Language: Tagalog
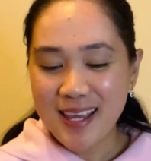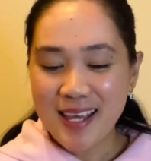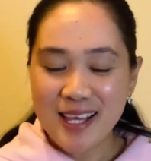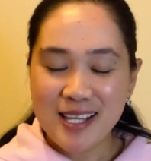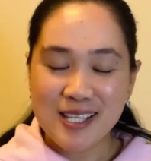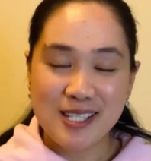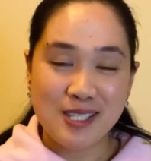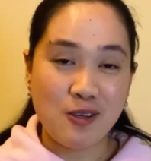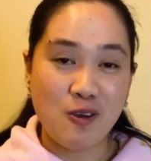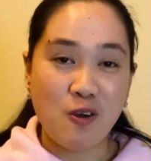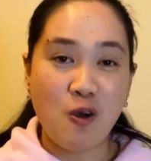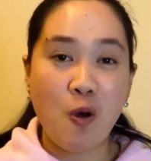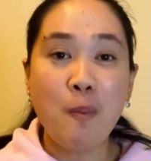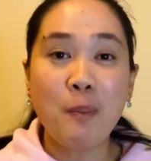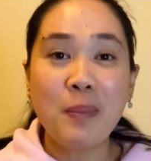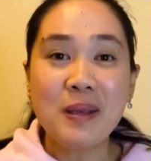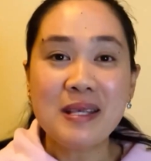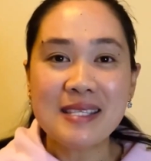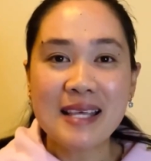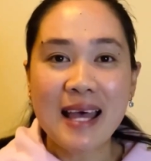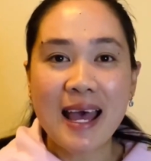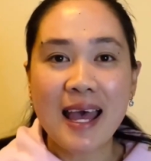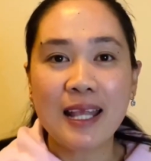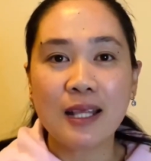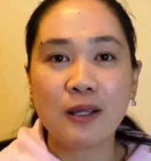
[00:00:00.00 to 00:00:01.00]
So,
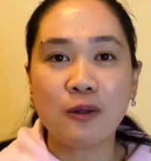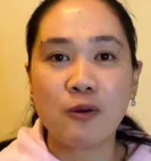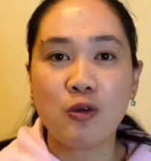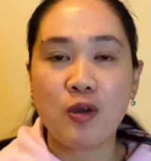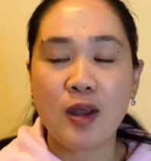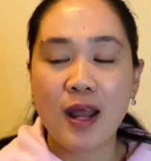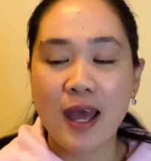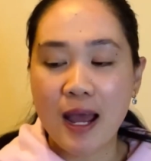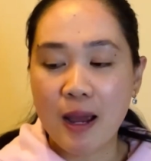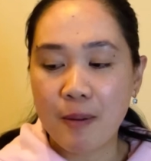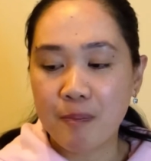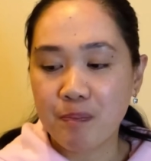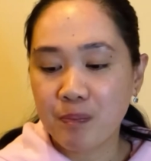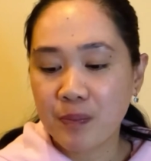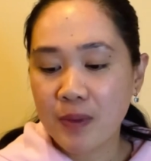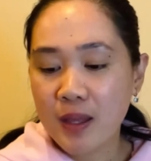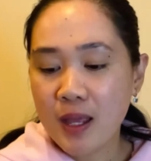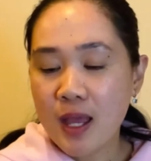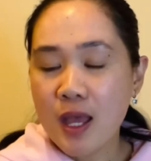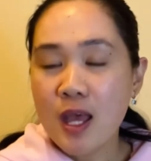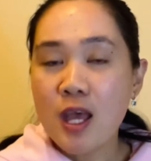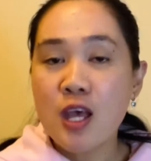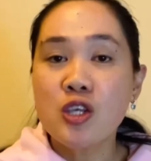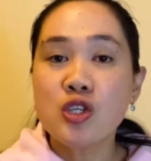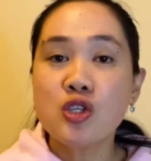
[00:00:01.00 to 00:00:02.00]
umpisahan ko na.
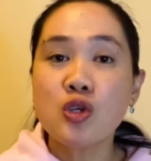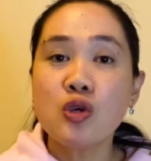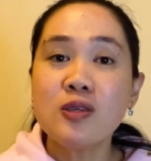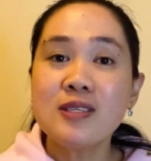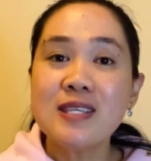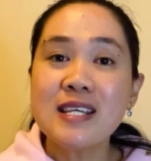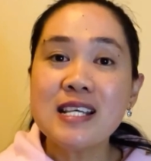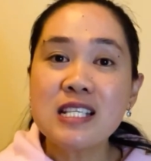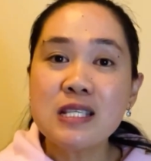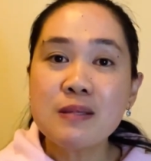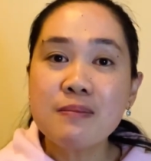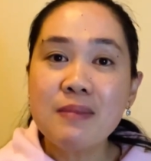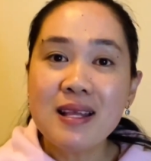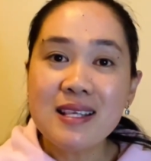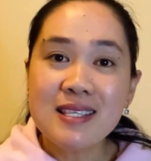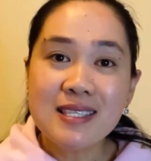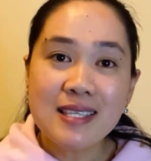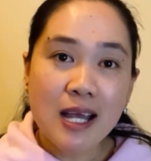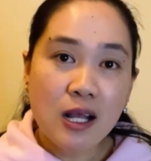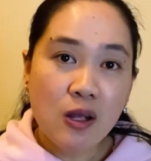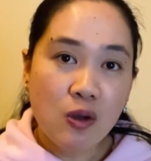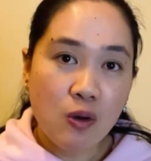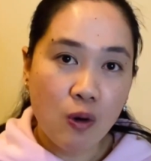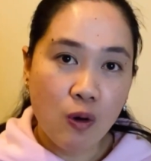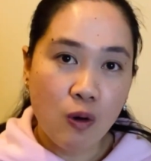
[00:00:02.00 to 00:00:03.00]
So, 6 months
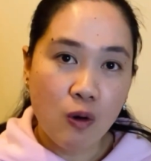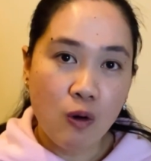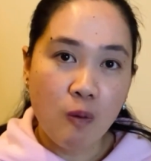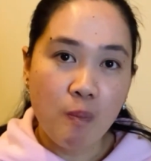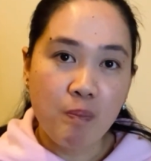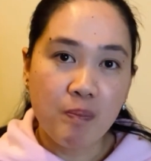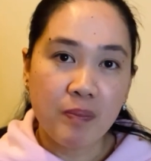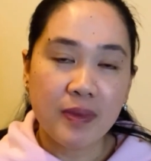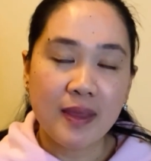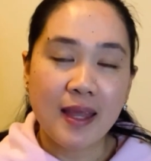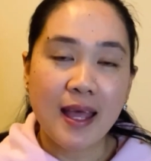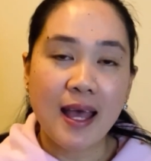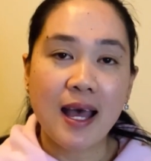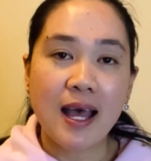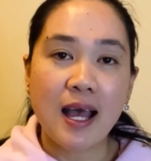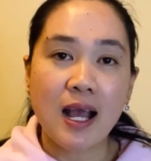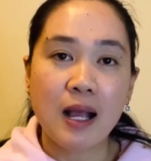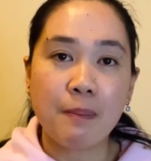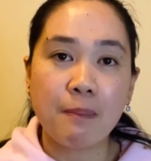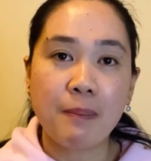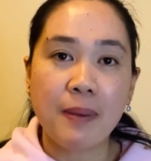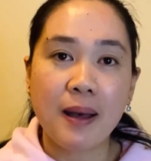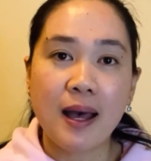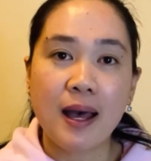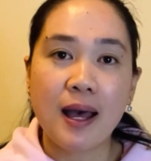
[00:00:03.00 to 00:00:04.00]
ago,
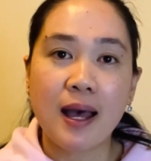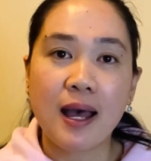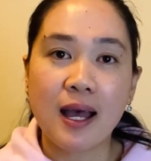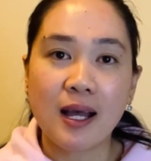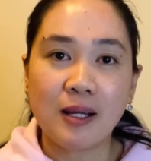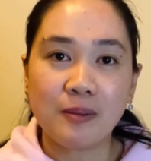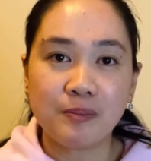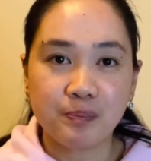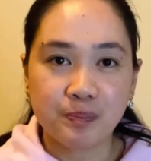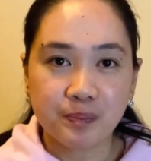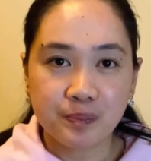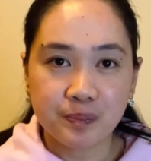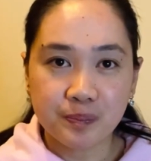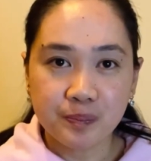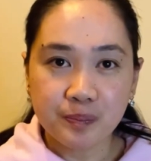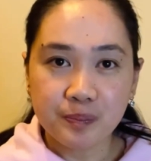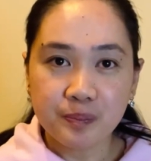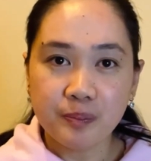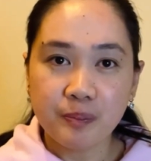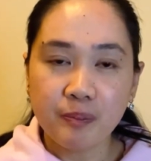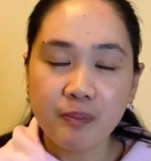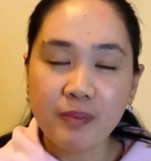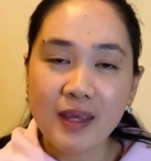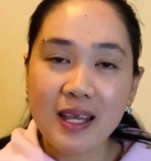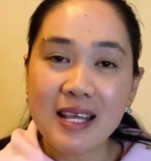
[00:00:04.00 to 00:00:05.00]
nagpa
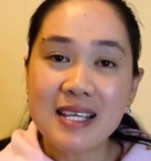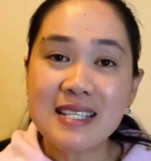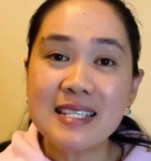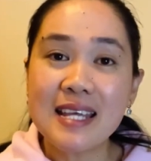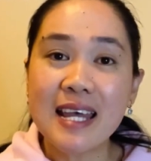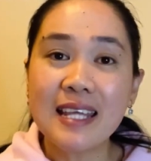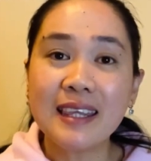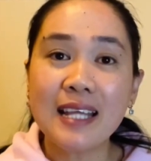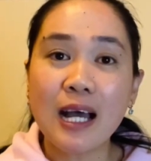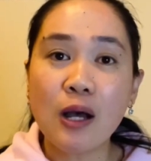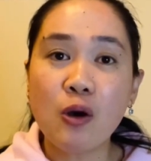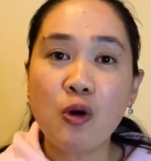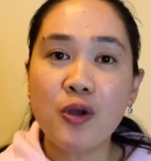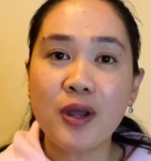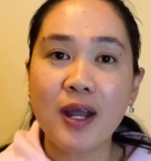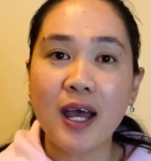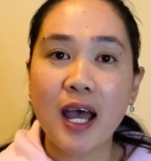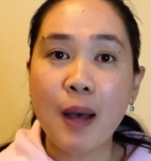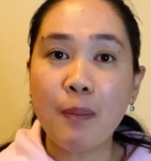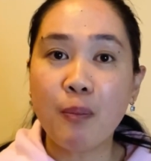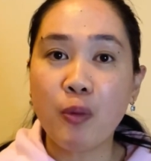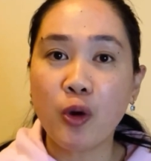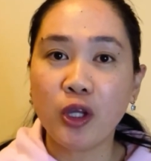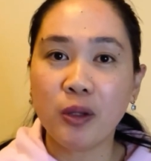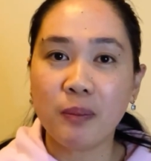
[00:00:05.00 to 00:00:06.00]
set ako ng
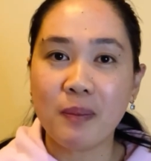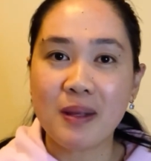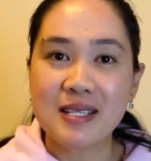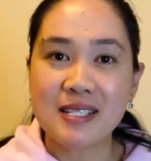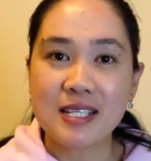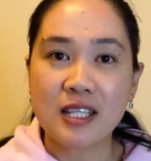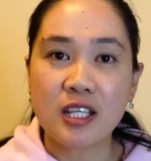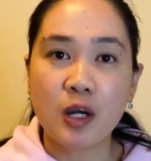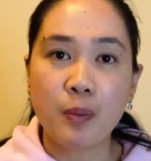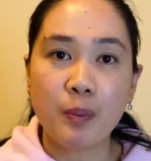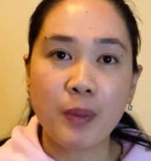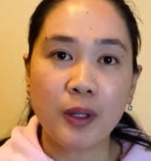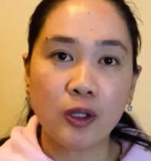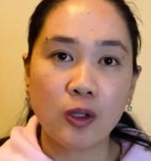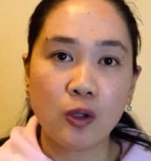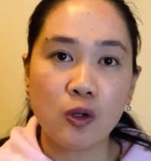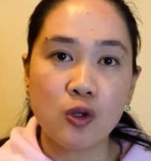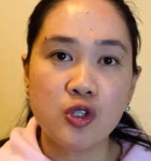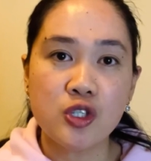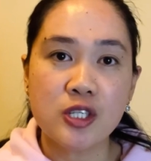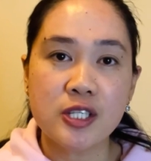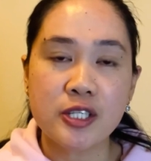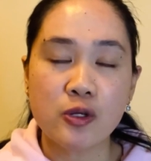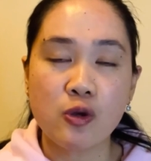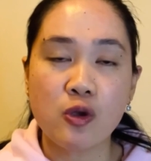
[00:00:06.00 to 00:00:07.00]
appointment sa
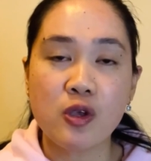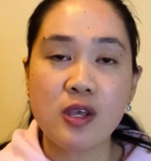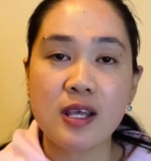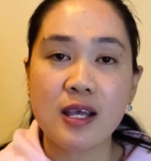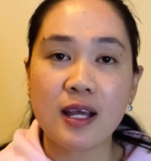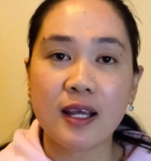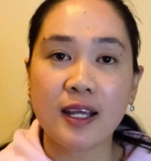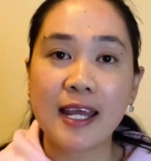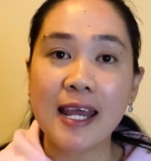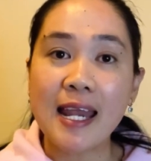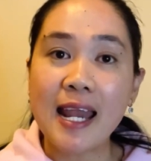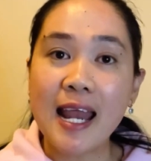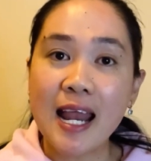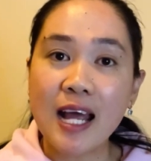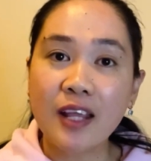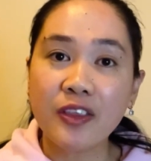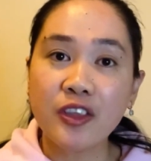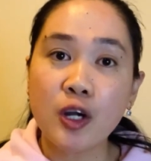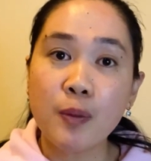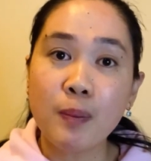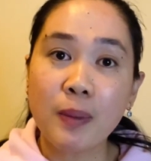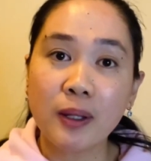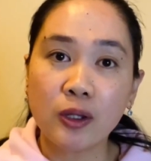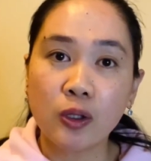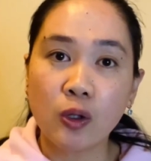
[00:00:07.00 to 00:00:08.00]
dermatologist ko. Kilalang
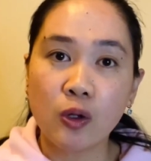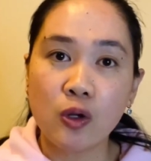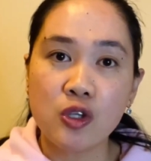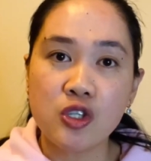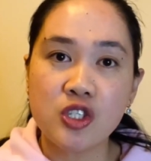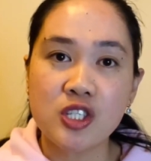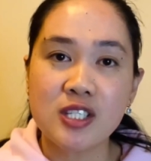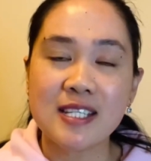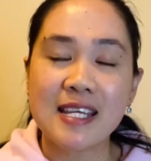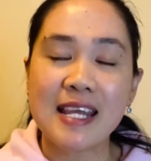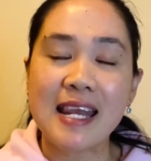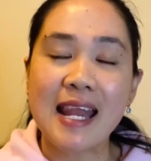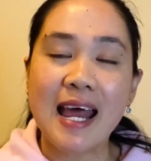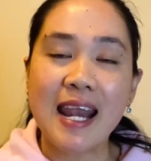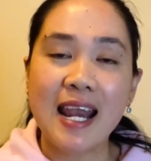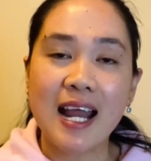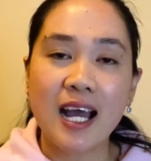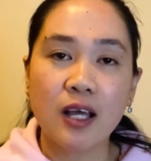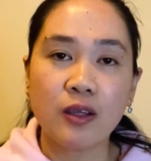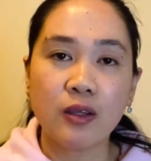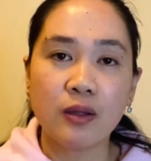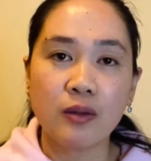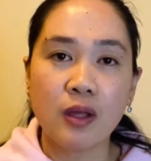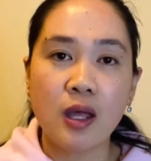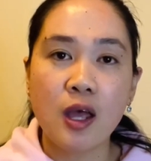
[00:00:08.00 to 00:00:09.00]
dermatologist,
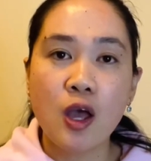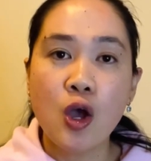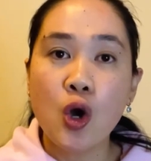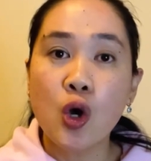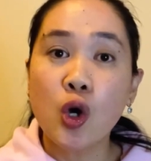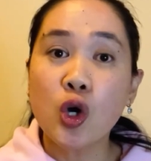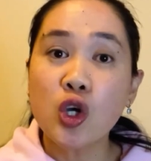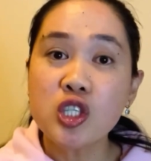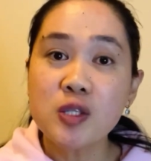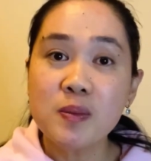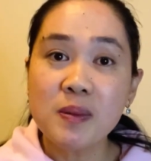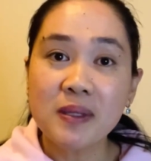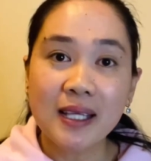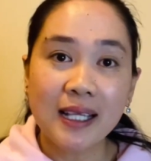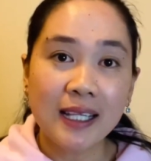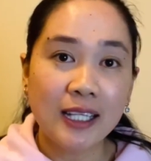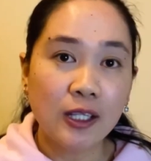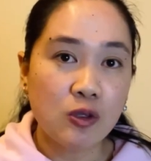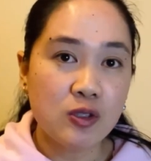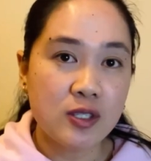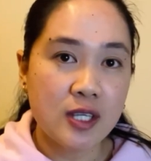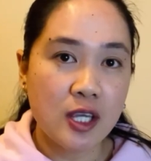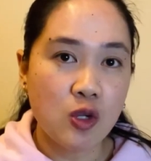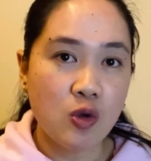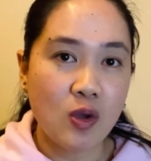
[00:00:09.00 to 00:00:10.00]
kilalang hospital ito
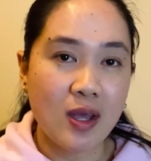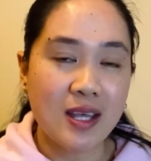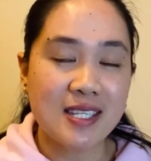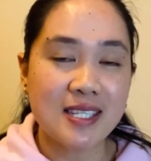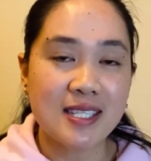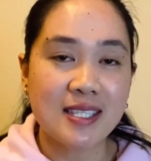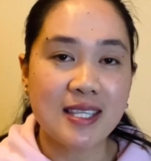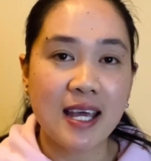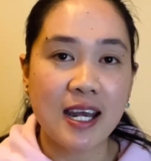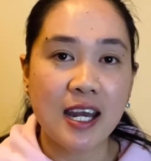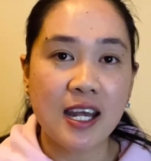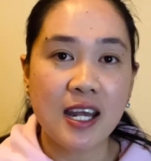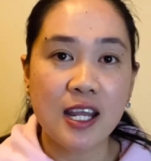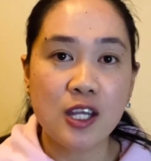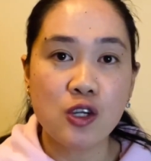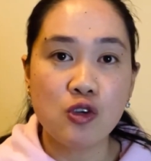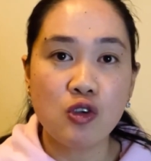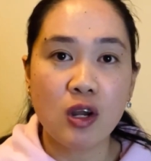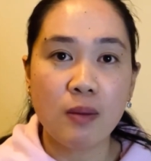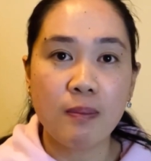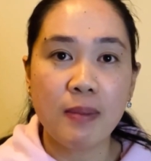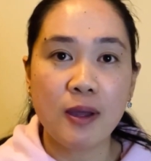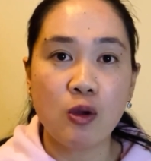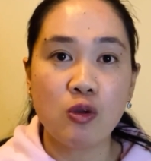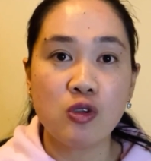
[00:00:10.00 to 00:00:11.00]
sa US. Narinig nyo
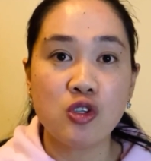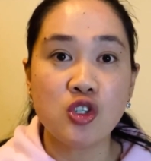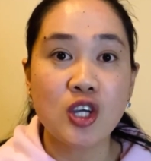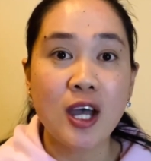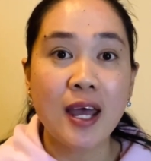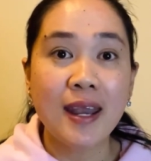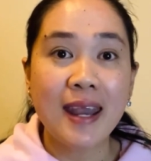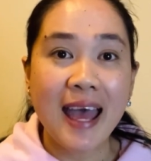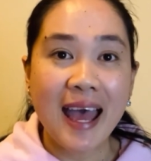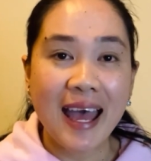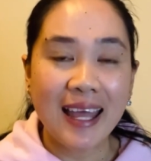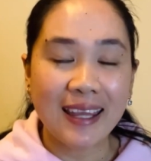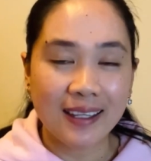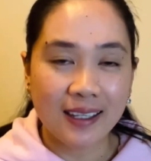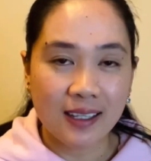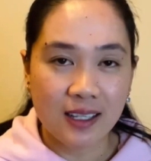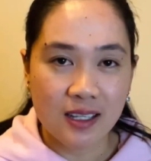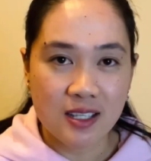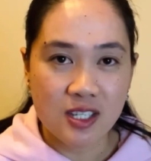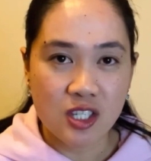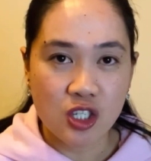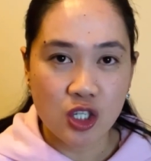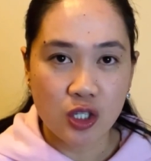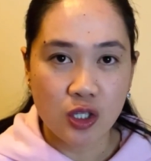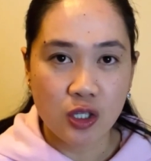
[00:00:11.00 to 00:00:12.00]
na ba yung John Hopkins